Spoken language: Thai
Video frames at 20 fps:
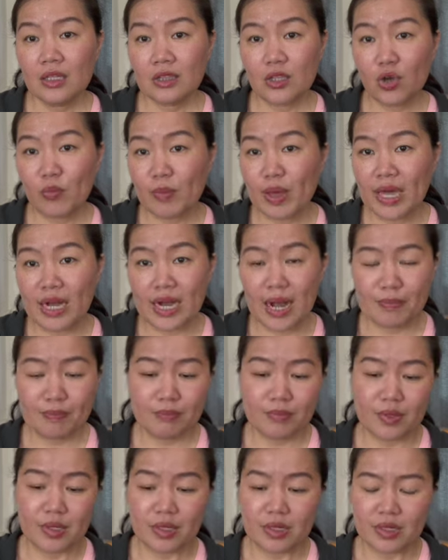ต้องมารับ
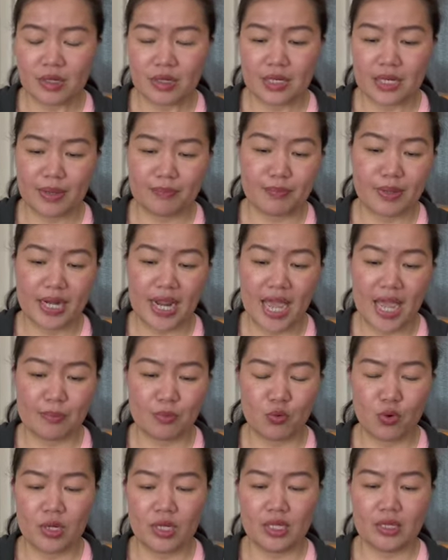มือกับปัญหา
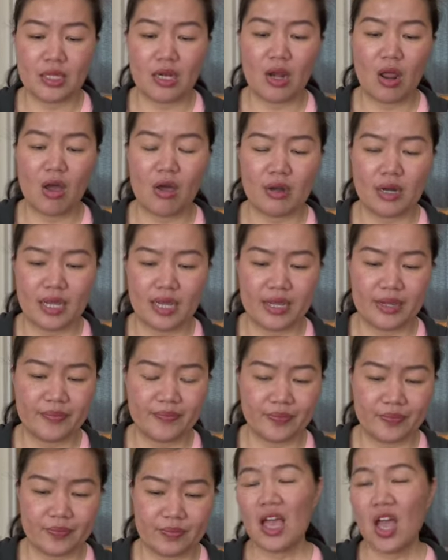พวกนี้ตลอดนะคะ
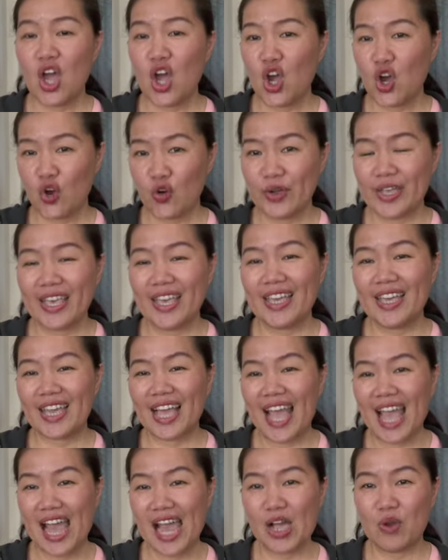โอเค
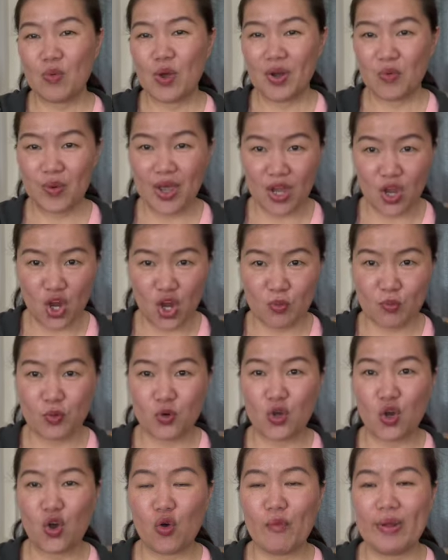ค่ะหวังว่าข้อมู
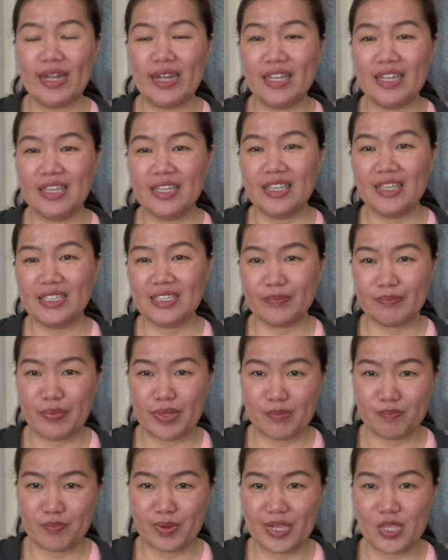ลของวันนี้จะ
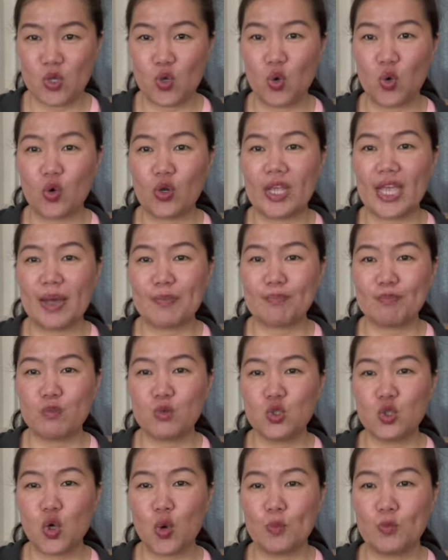เป็นประโยชน์กับ
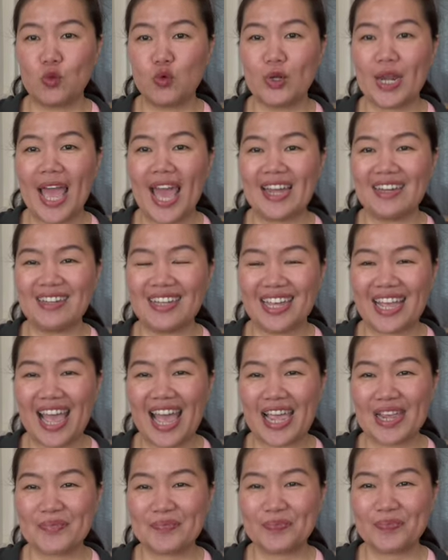ผู้ชมทุกท่านนะ
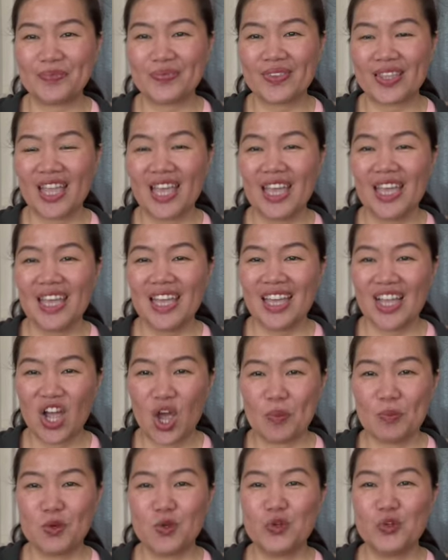คะข
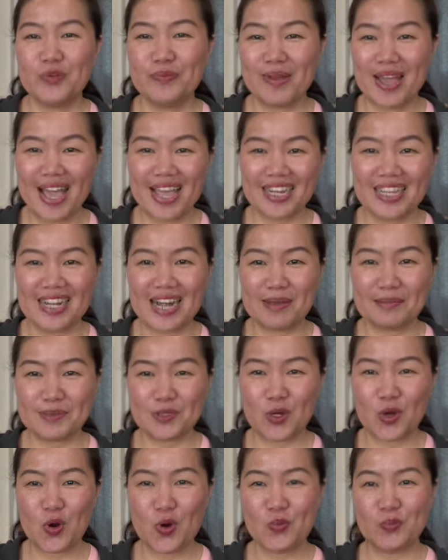อบคุณมากที่รับ
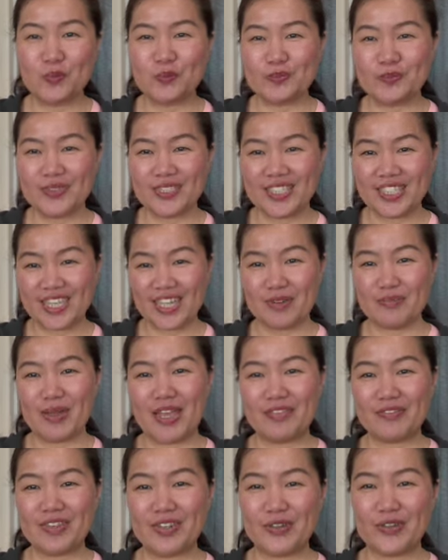ชมเจอกันให
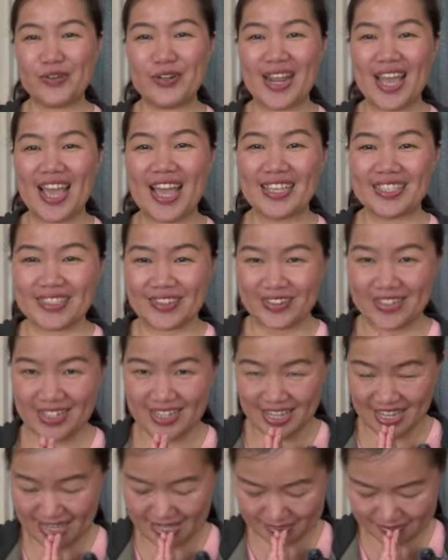ม่วิดีโอหน้าสวัสดี
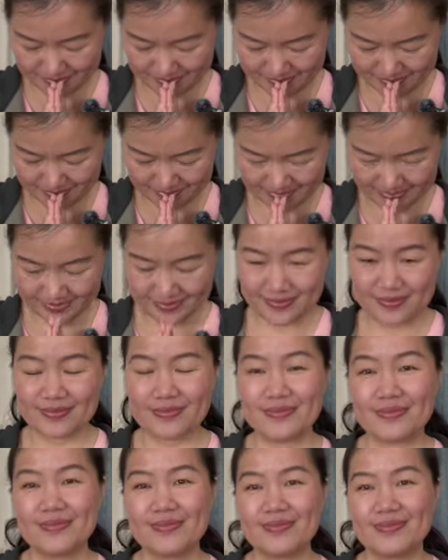ค่ะ
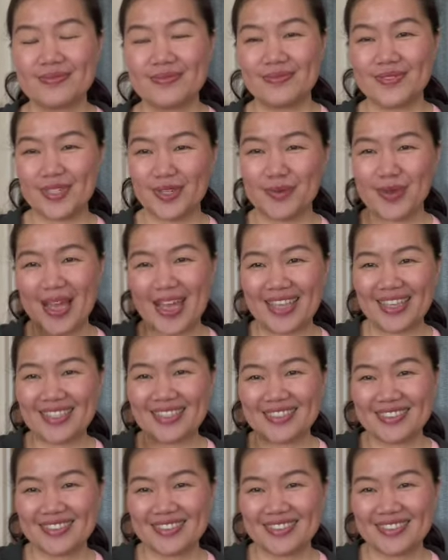บ๊ายบาย